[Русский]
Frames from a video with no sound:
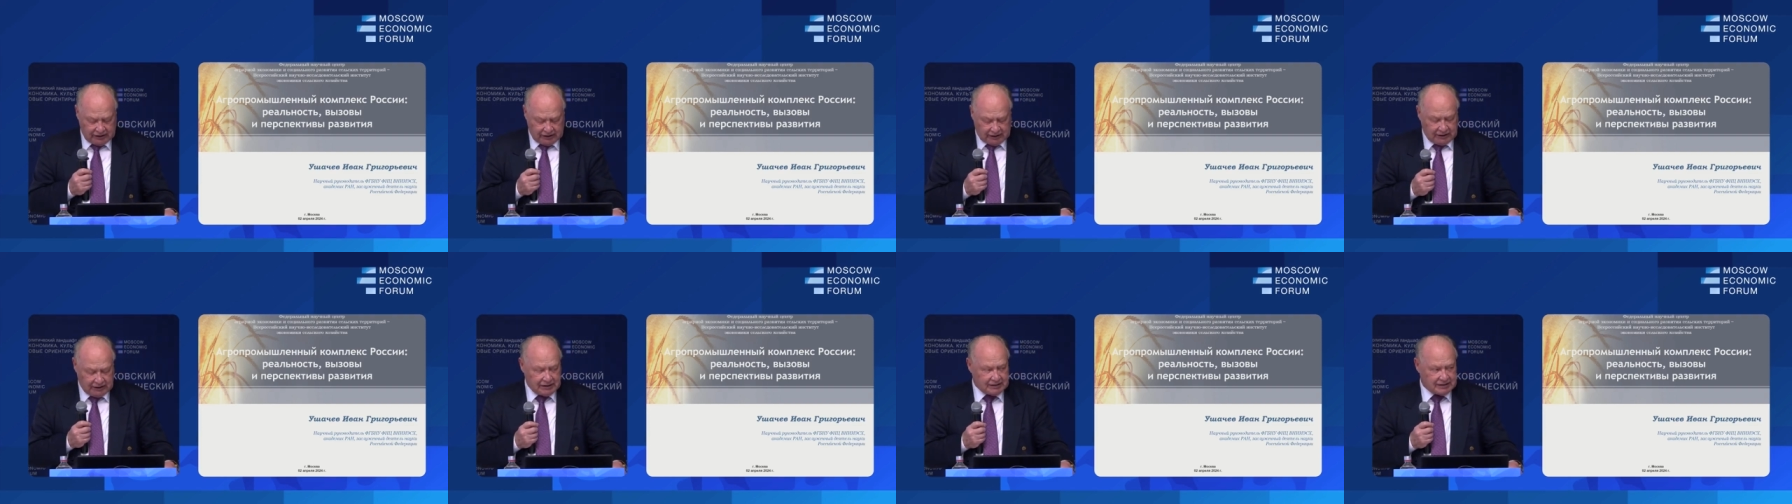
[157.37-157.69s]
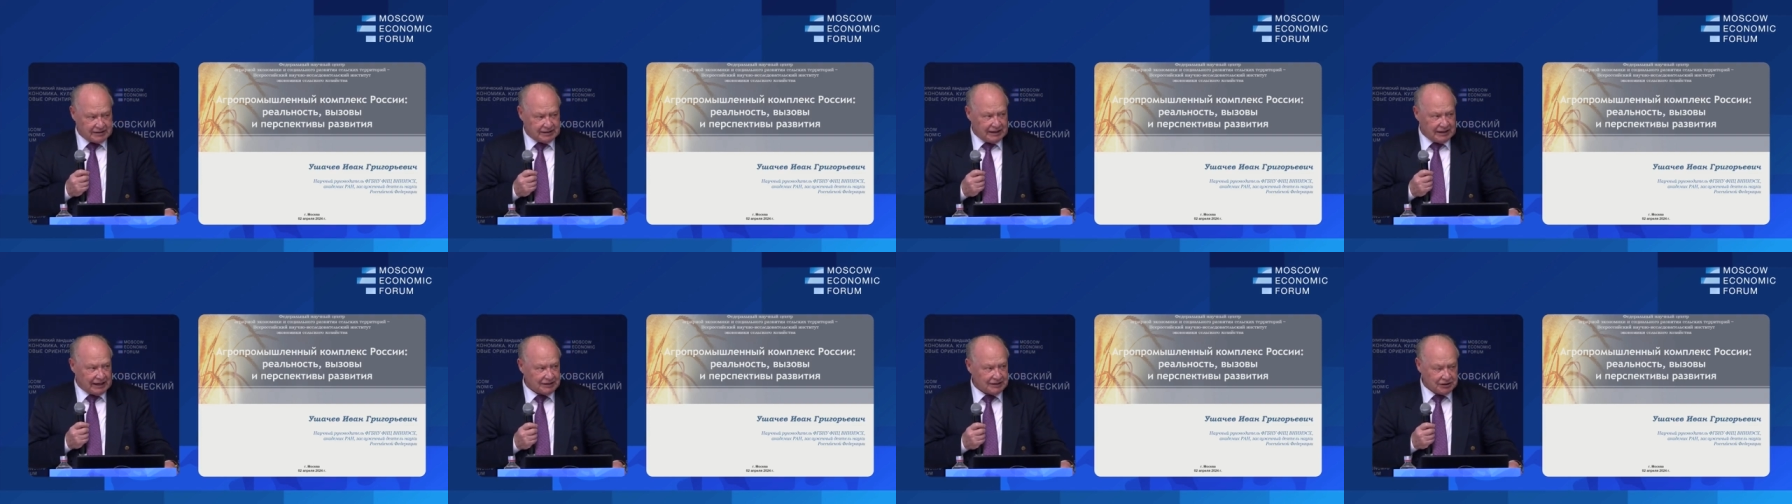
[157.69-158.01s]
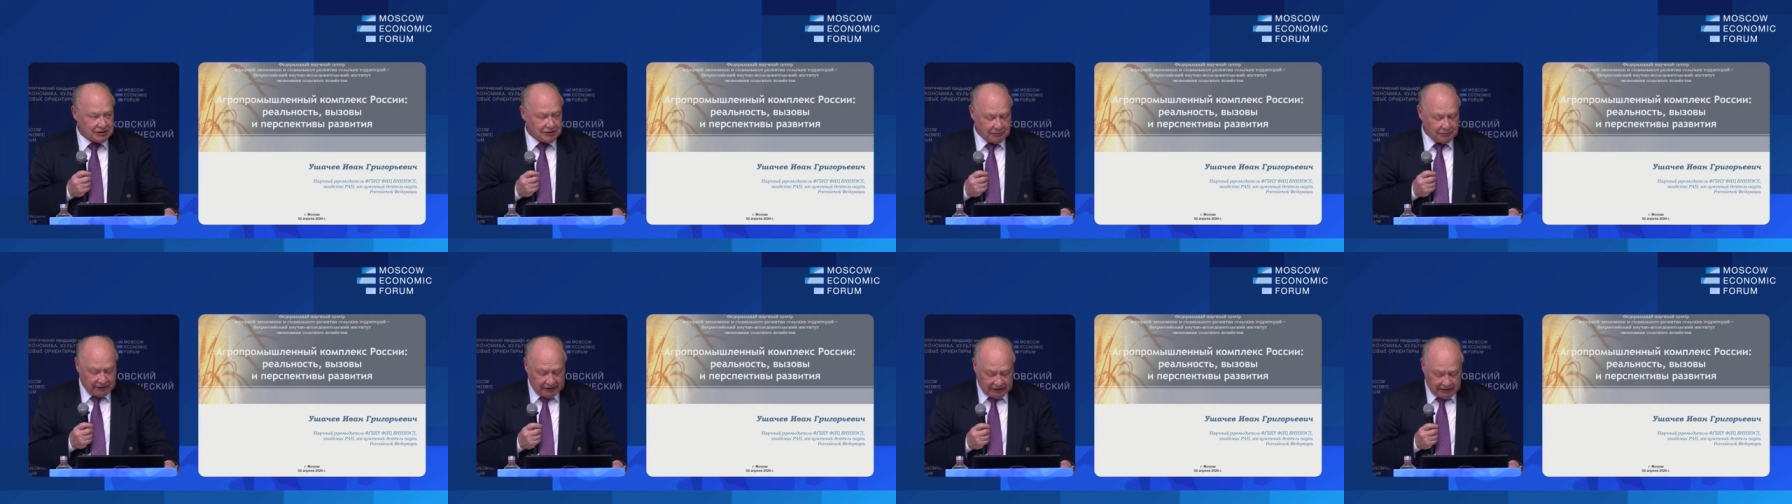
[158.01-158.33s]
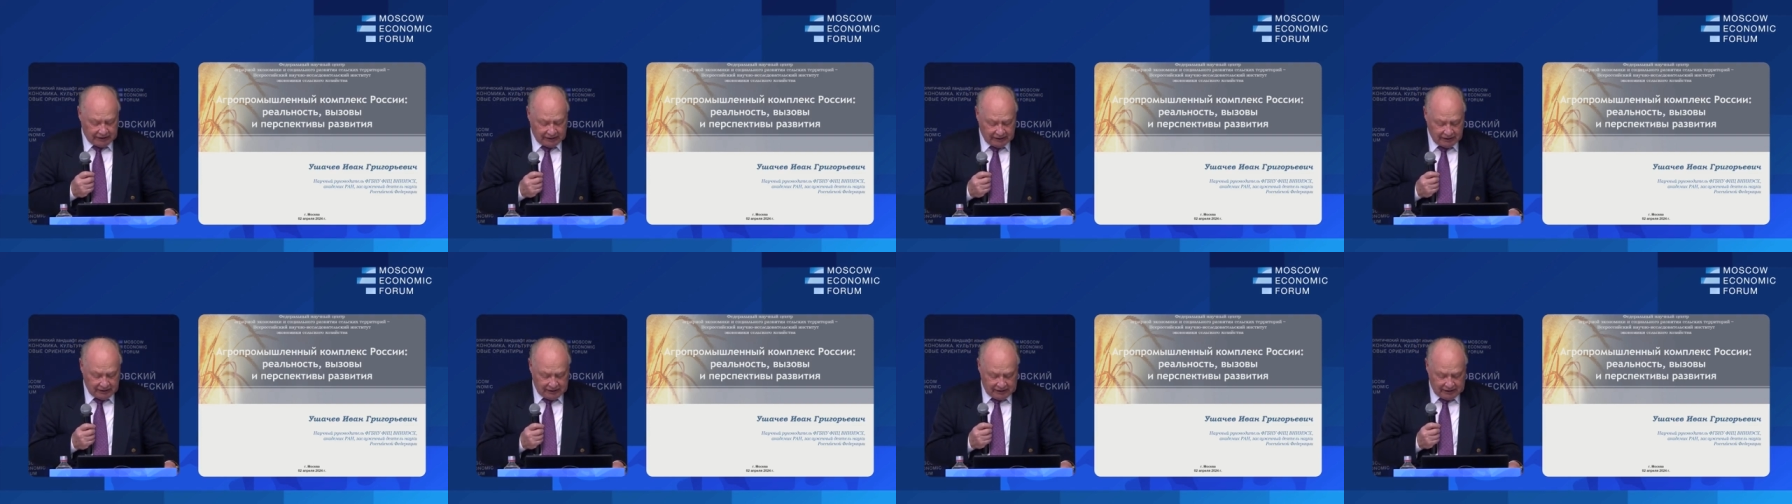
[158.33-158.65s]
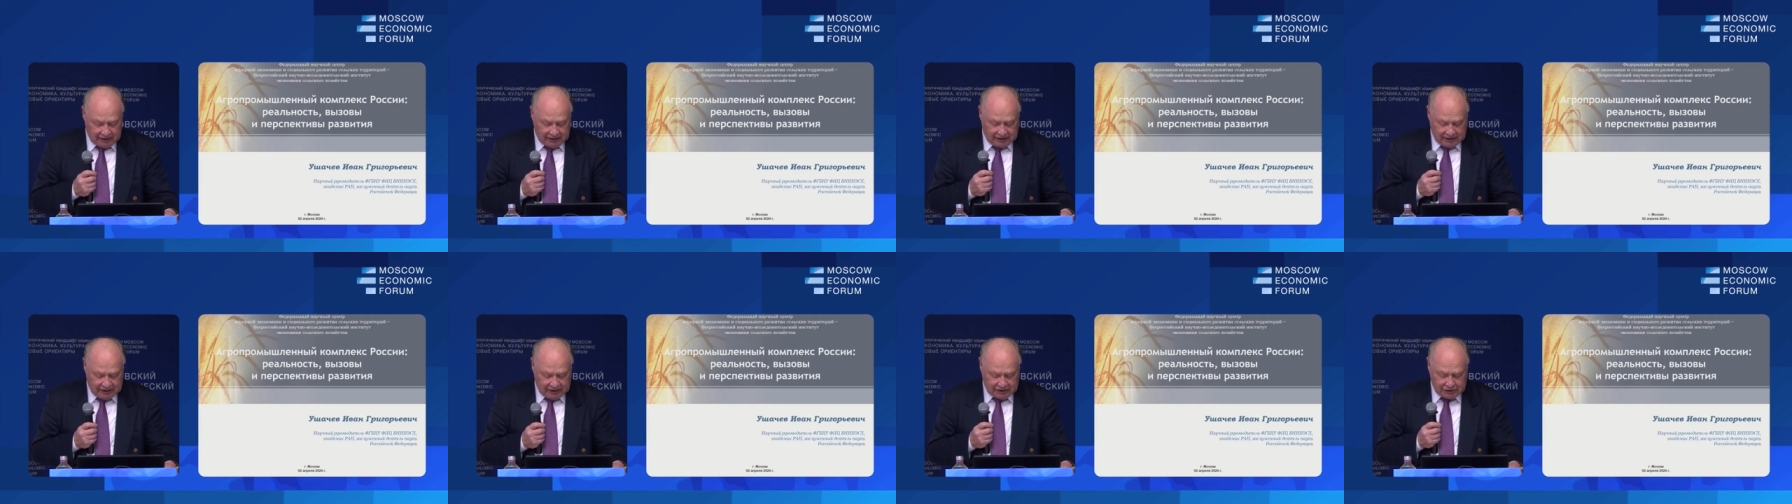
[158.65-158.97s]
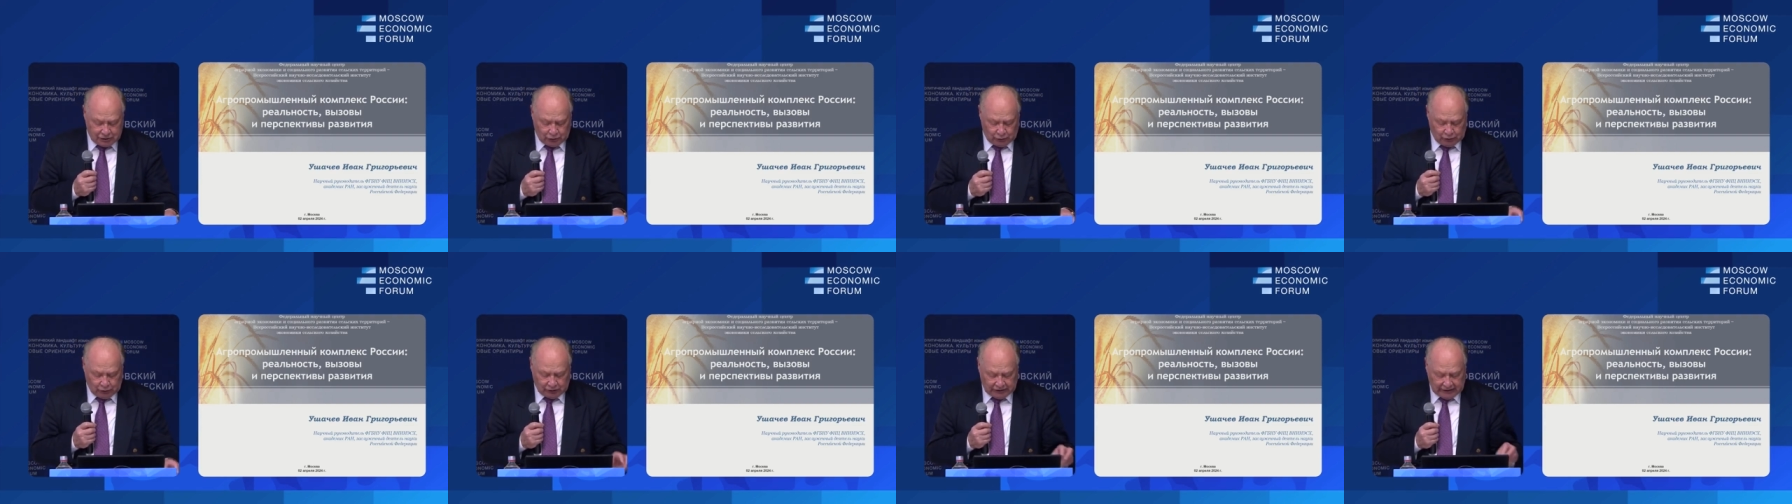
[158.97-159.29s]
и значимые
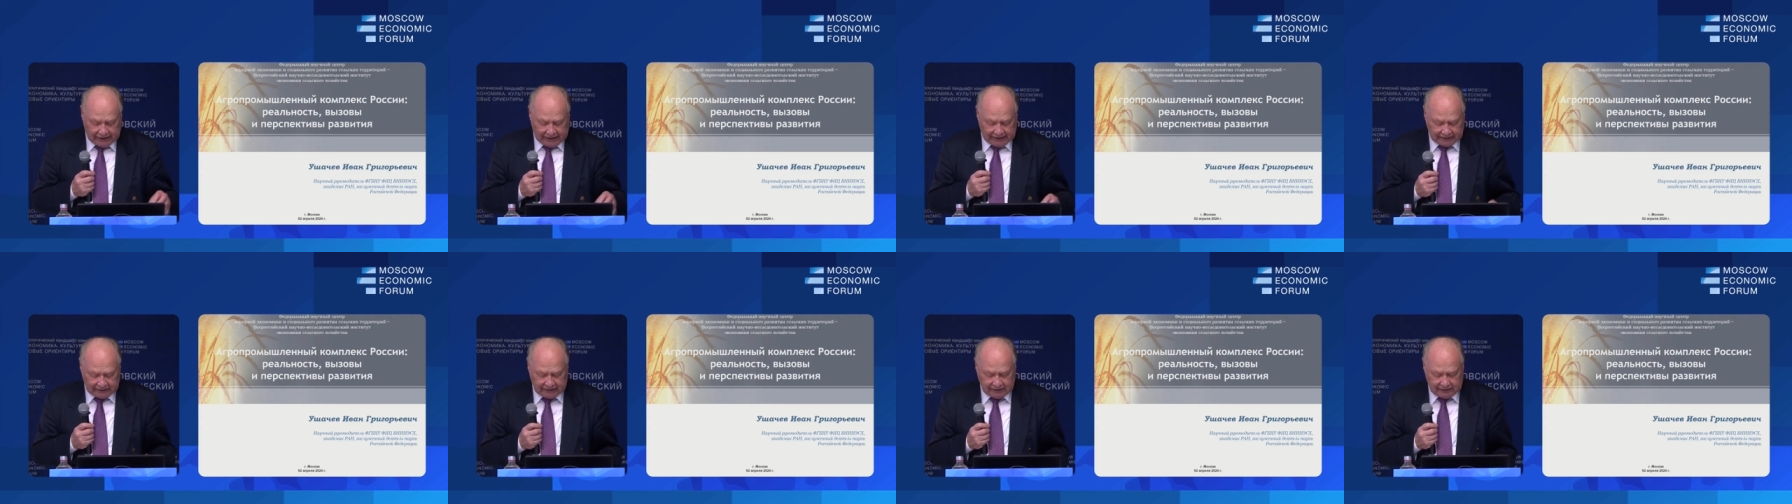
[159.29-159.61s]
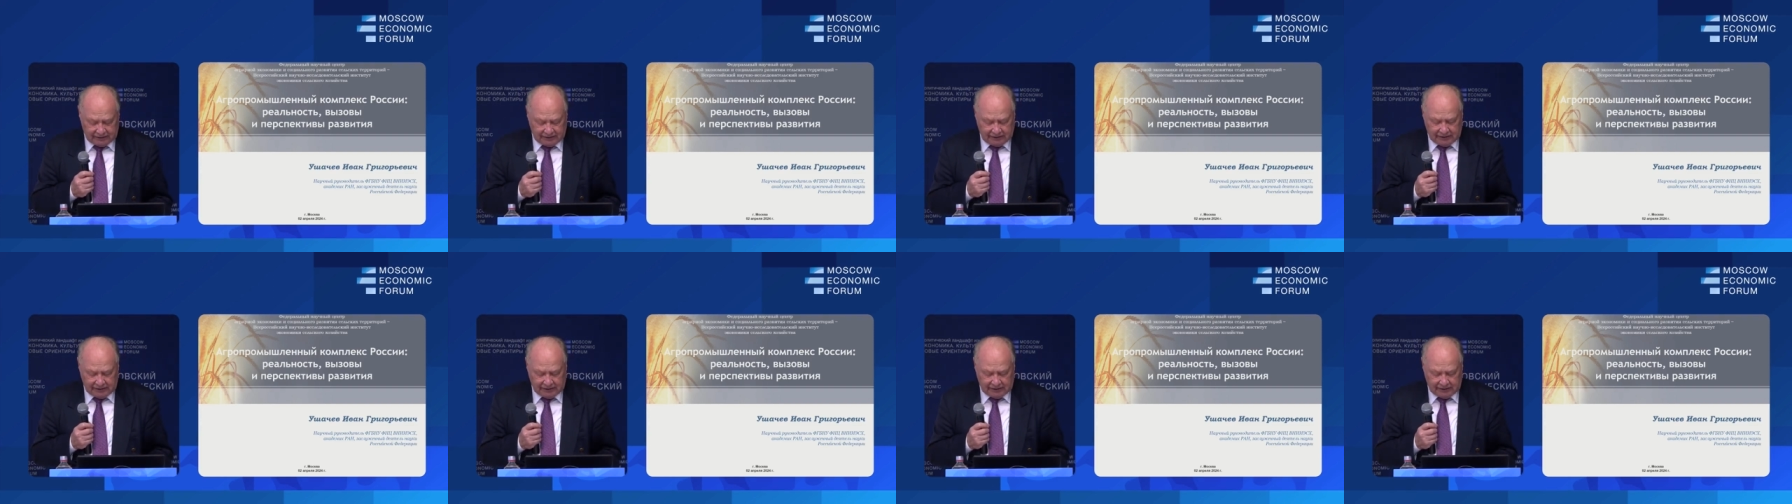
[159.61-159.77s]
результаты